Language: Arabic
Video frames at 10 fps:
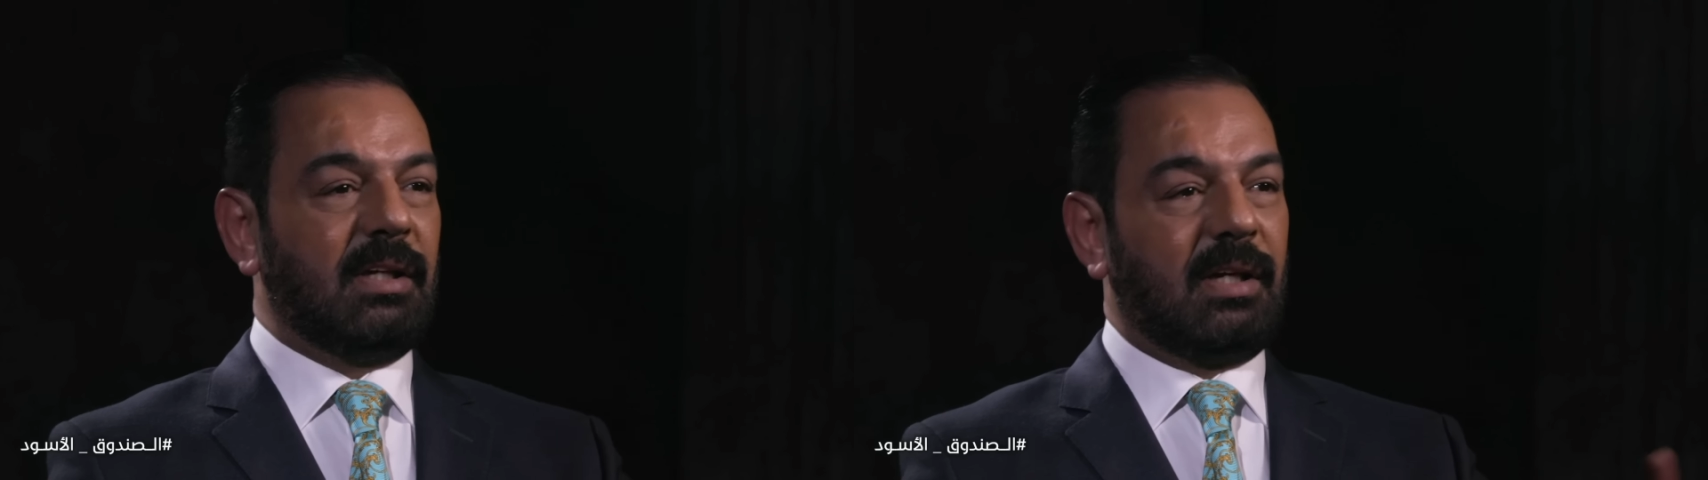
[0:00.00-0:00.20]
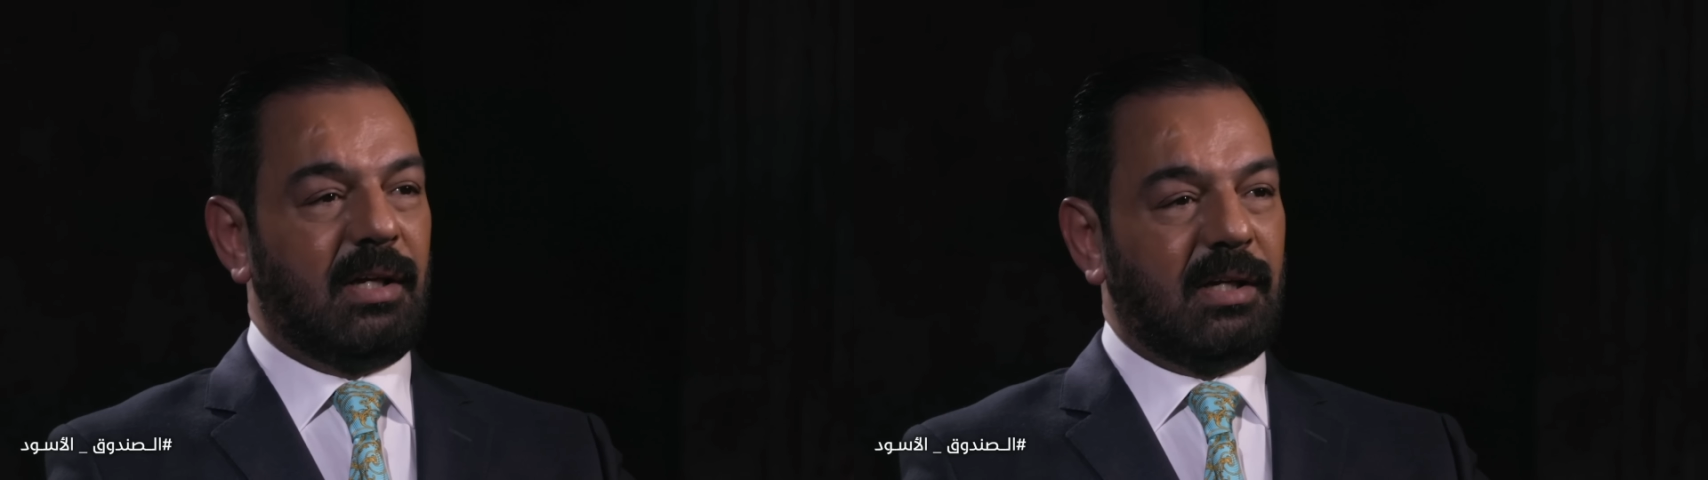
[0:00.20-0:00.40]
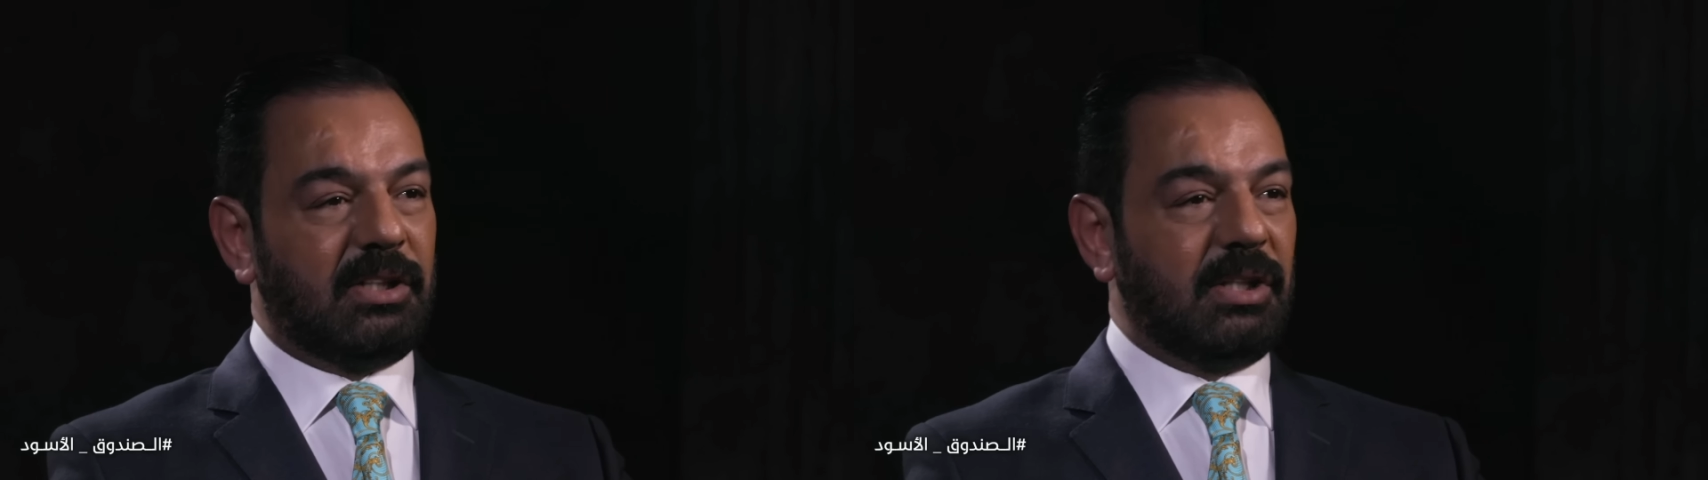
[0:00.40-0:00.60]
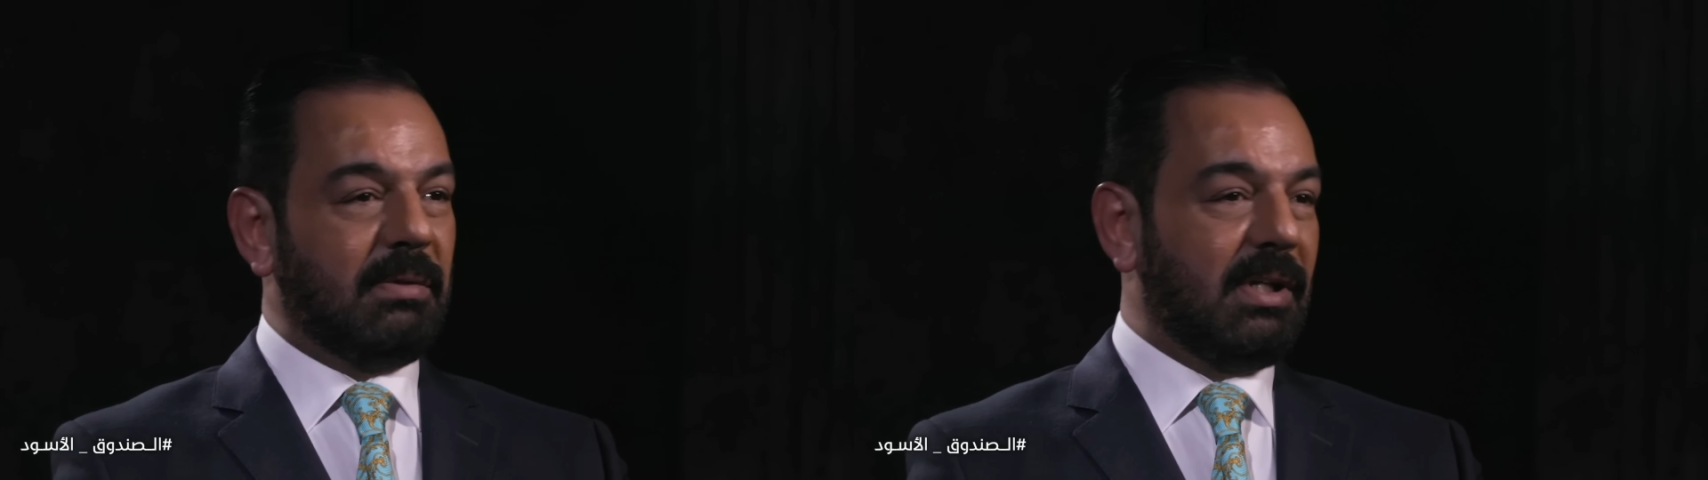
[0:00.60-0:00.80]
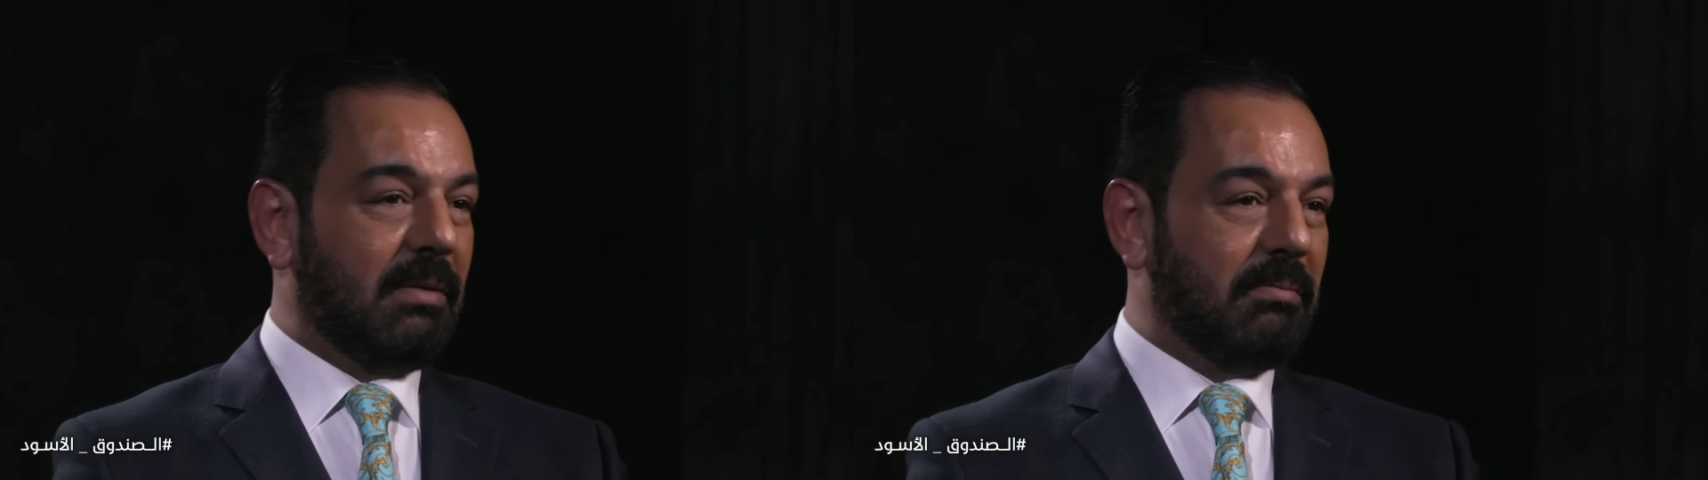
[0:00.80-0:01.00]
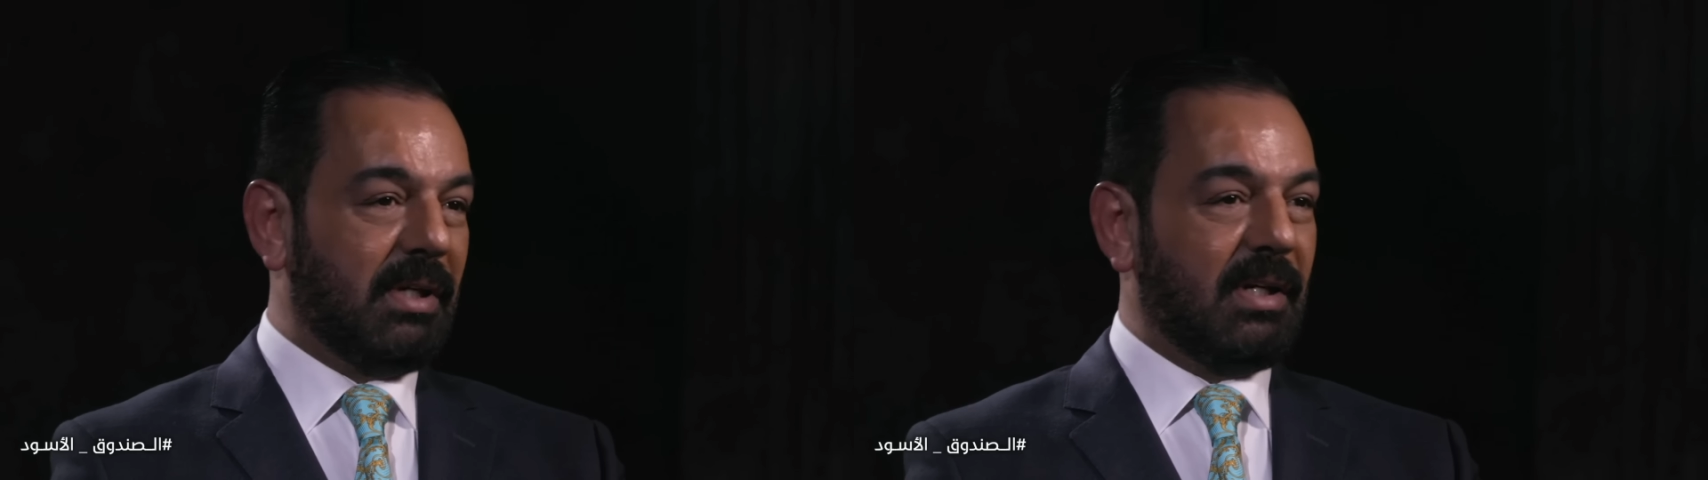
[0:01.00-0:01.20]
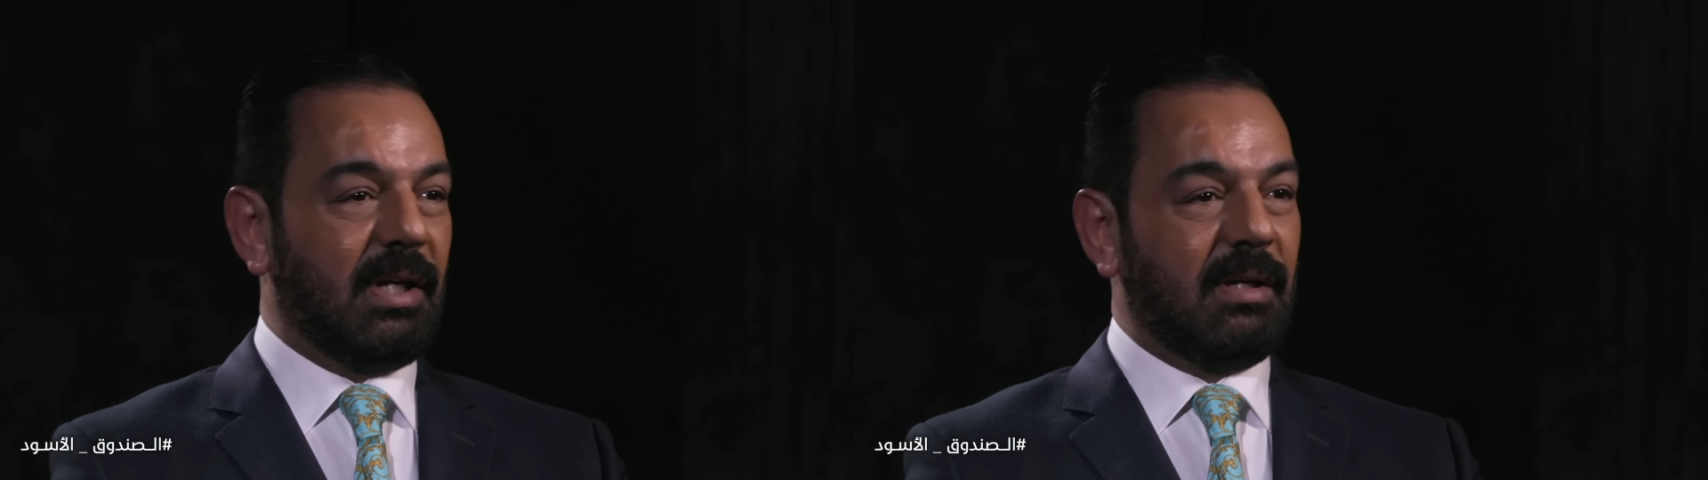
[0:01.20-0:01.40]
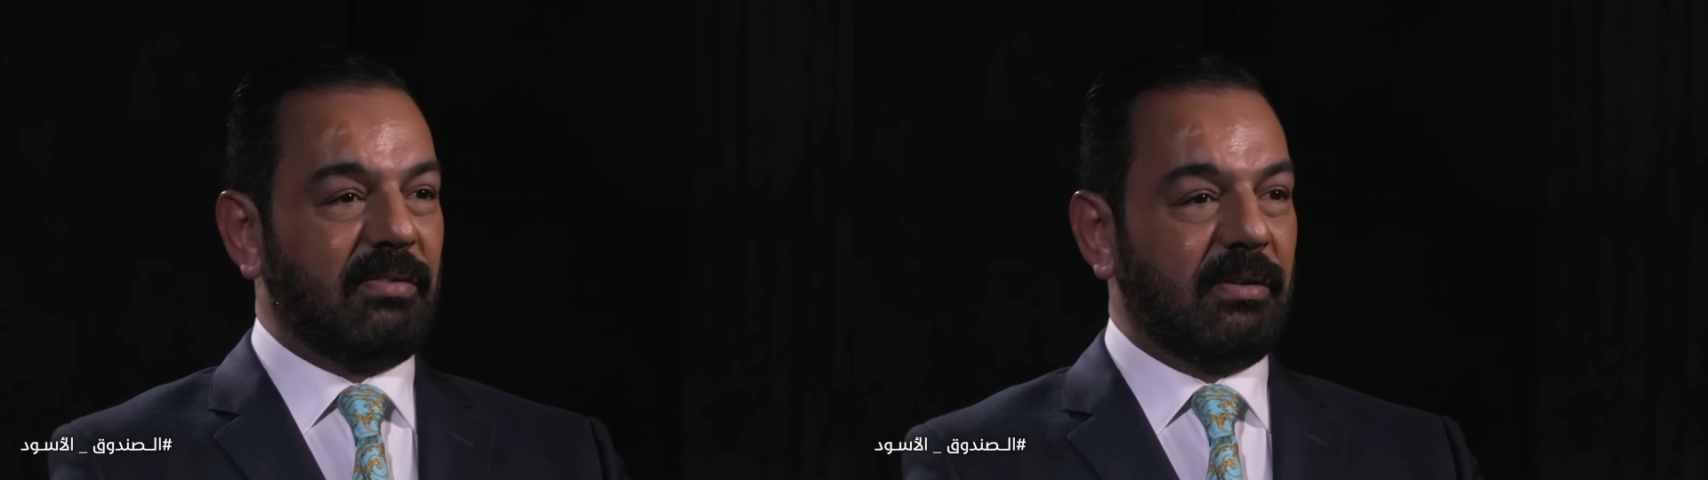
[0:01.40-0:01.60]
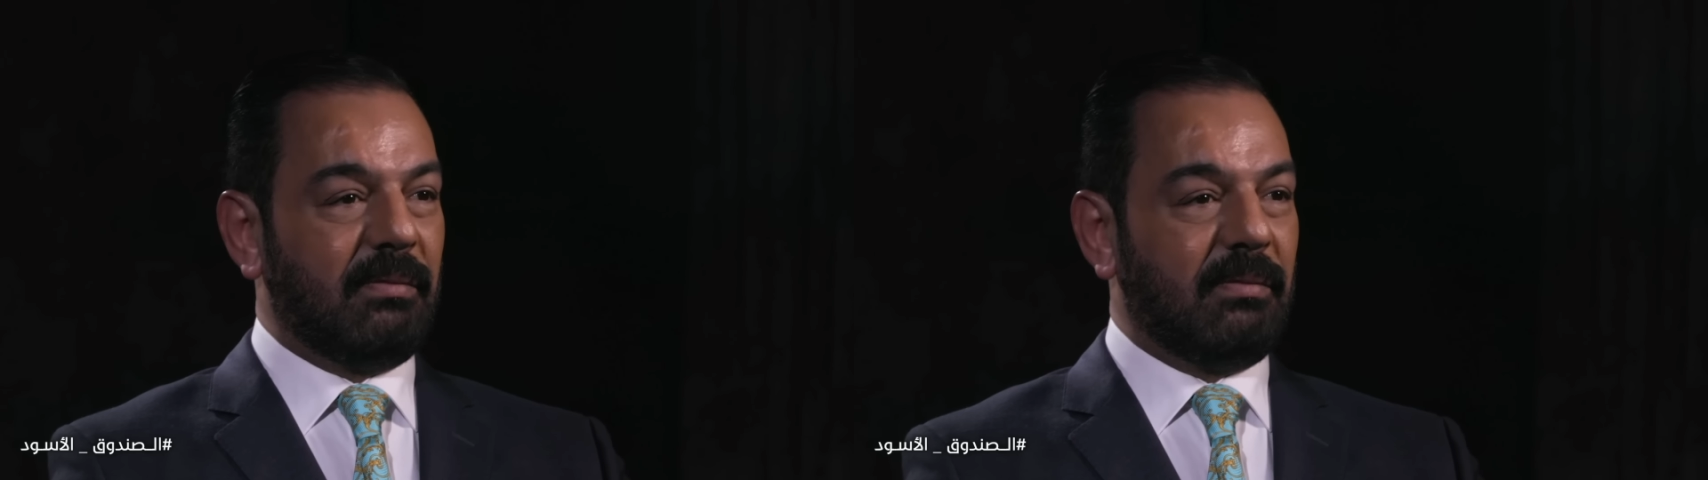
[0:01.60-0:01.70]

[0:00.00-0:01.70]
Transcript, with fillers: كان جبلا من نار في